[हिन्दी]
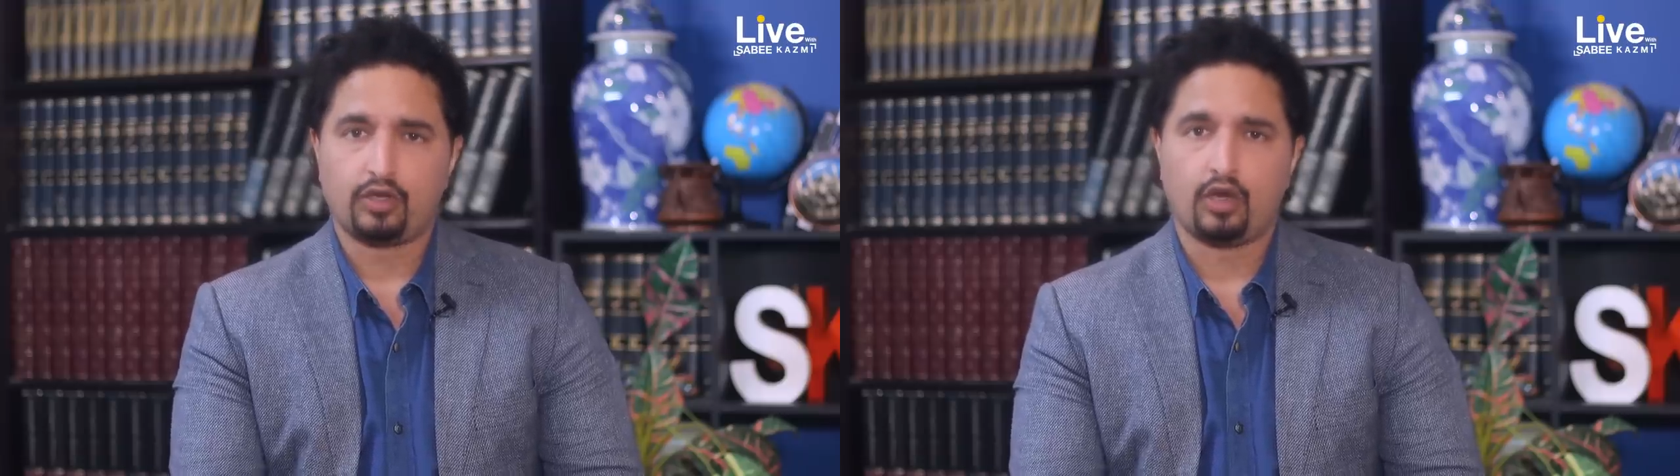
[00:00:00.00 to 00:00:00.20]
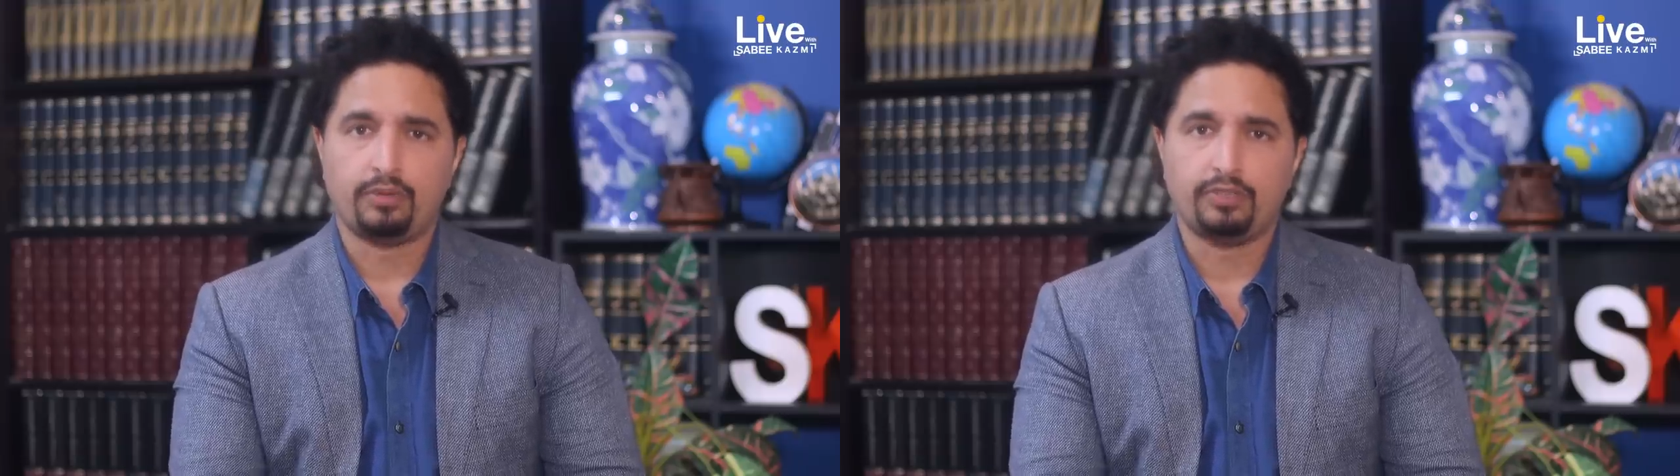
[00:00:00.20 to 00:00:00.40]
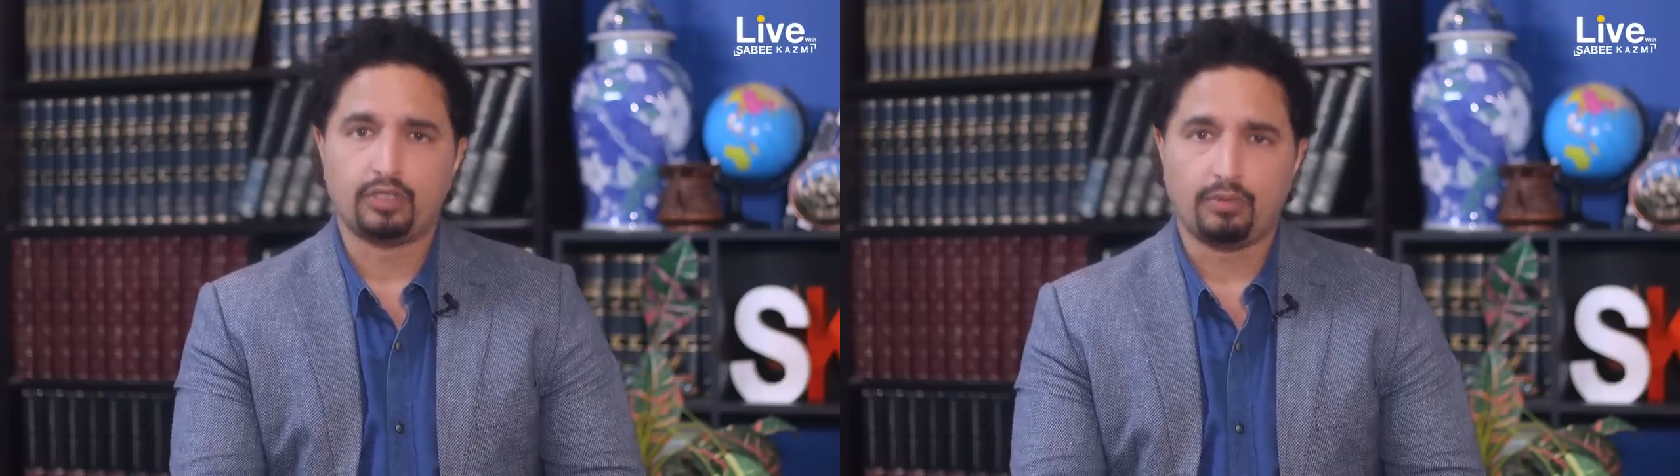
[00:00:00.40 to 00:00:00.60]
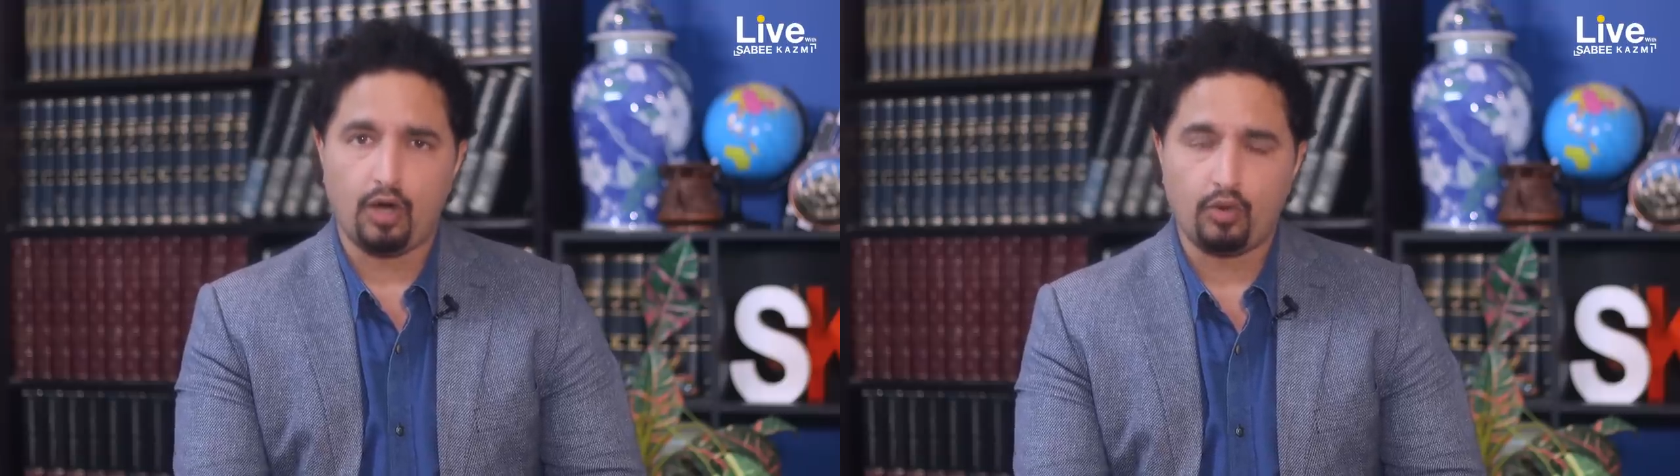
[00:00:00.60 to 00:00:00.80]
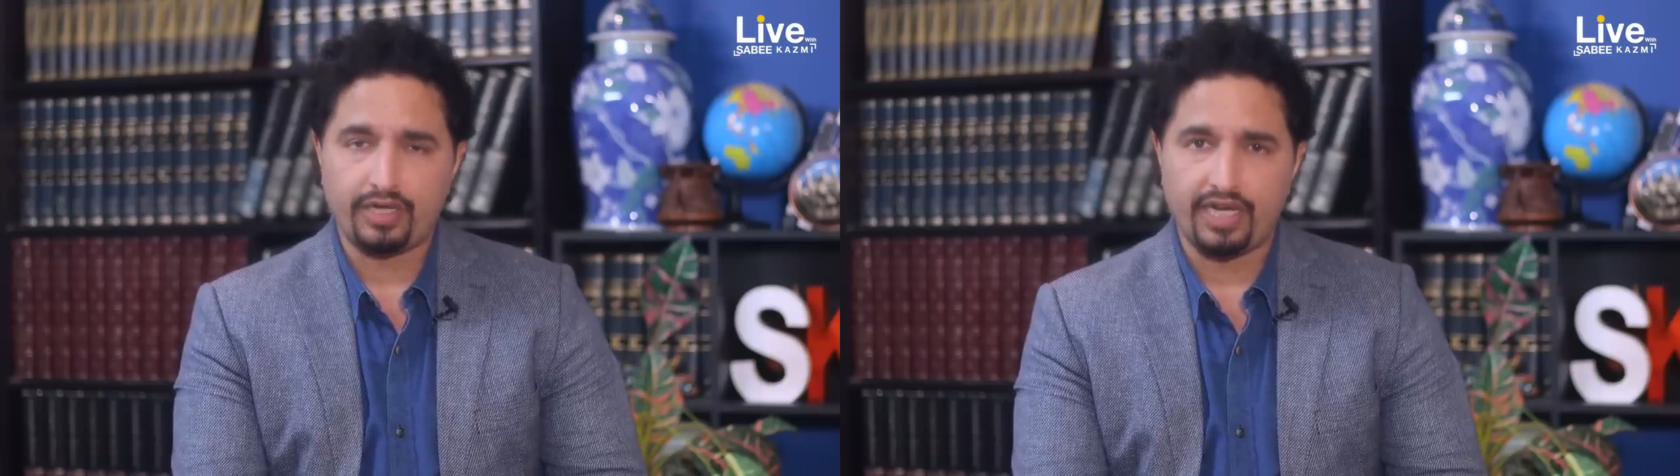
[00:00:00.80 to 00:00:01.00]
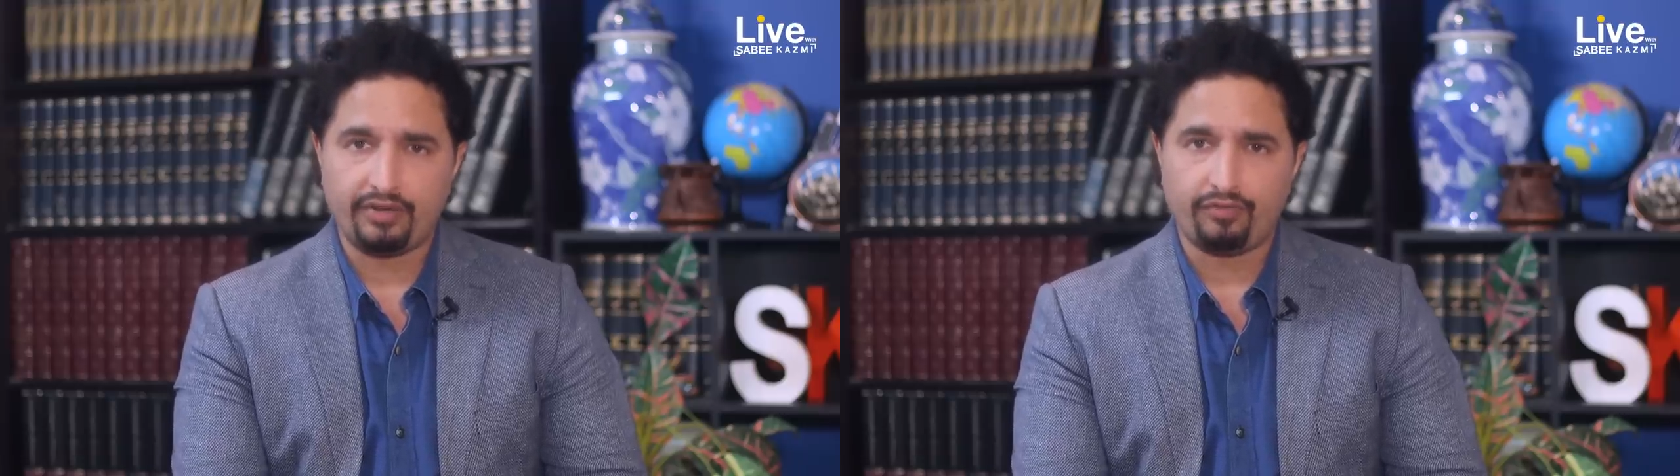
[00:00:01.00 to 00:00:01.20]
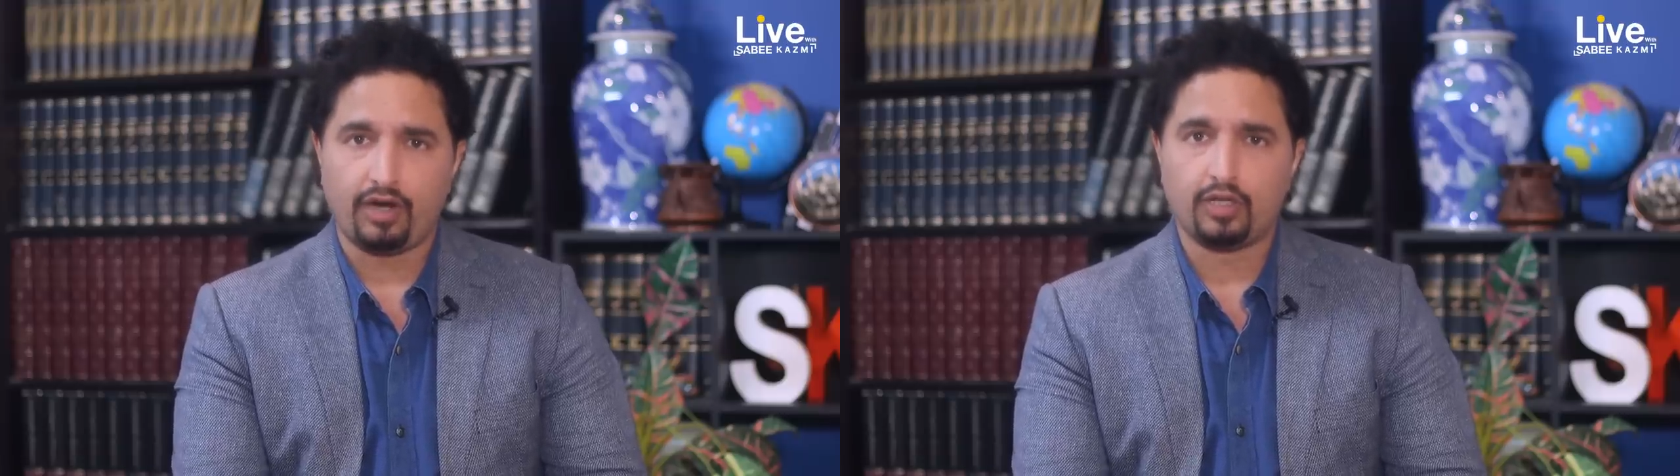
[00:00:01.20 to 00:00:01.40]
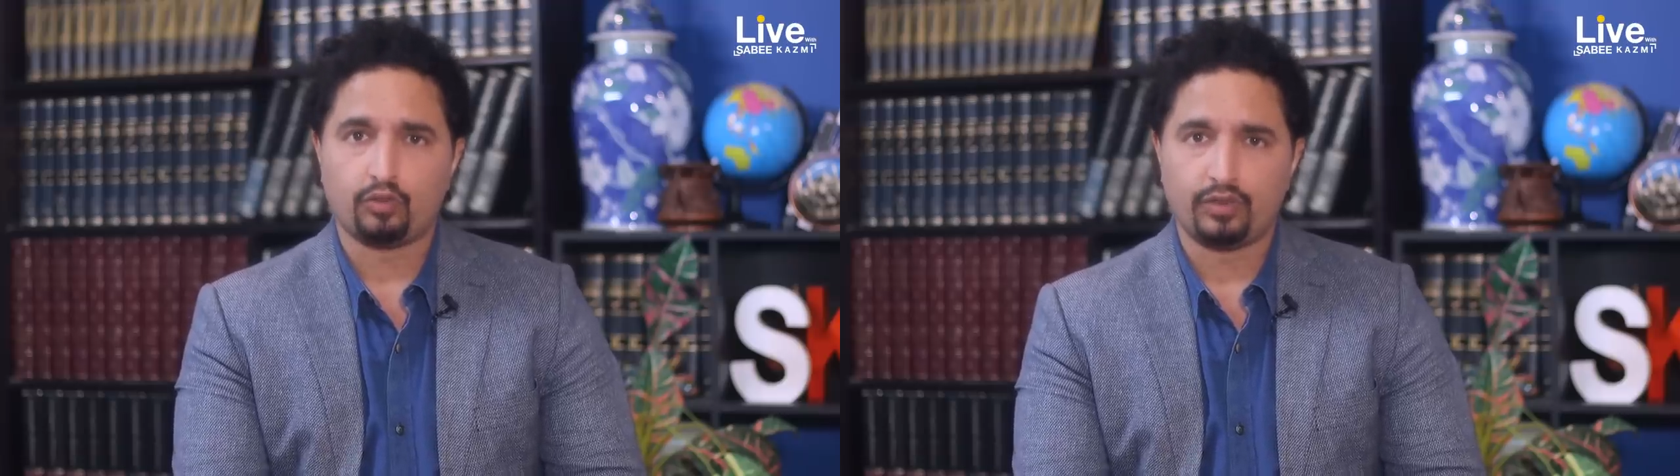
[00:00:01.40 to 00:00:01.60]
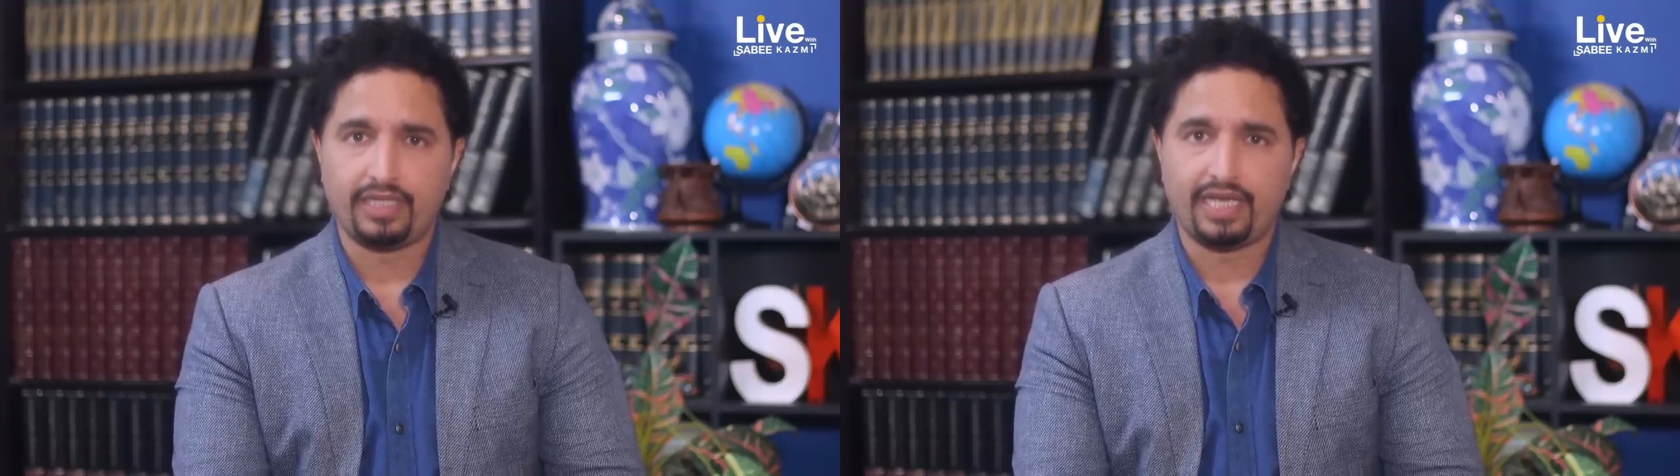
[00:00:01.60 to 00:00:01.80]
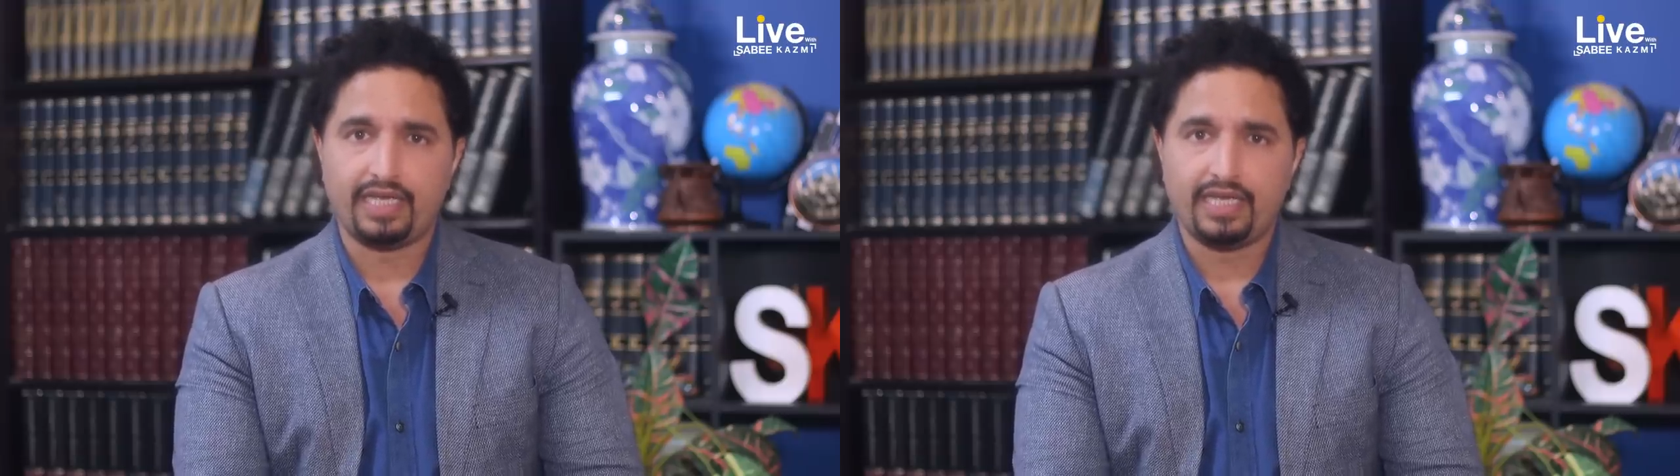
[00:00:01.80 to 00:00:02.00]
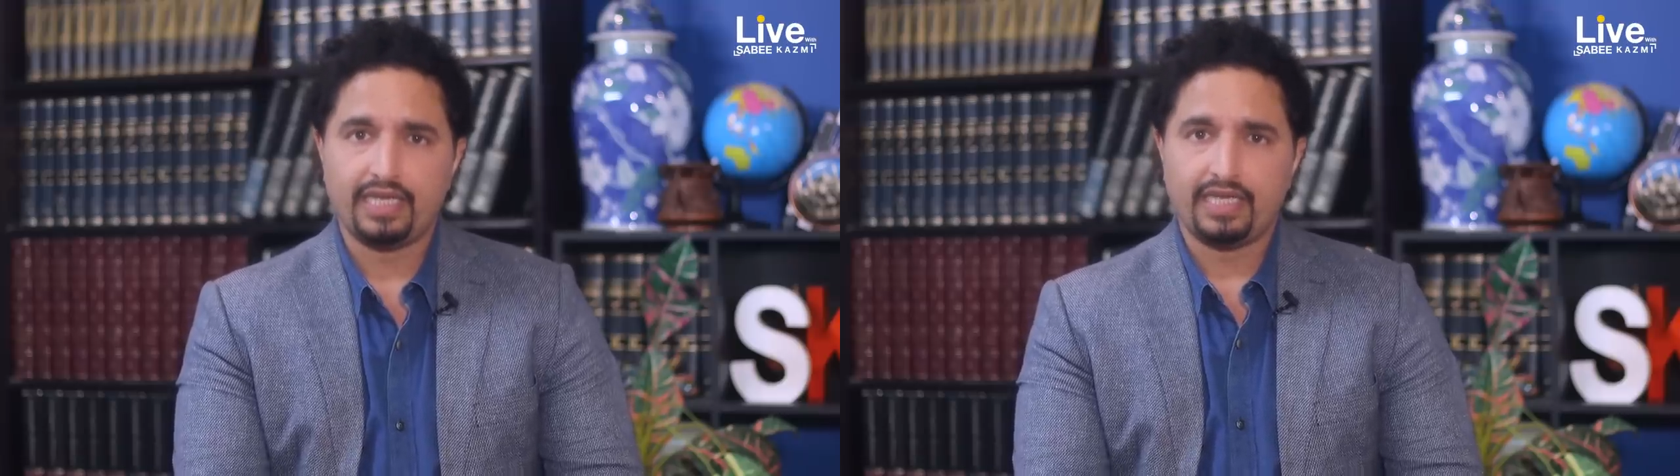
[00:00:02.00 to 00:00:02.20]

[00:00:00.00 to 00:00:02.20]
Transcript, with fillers: इकानमी तबाह हो रही है डिफ़ॉल्ट हो रही है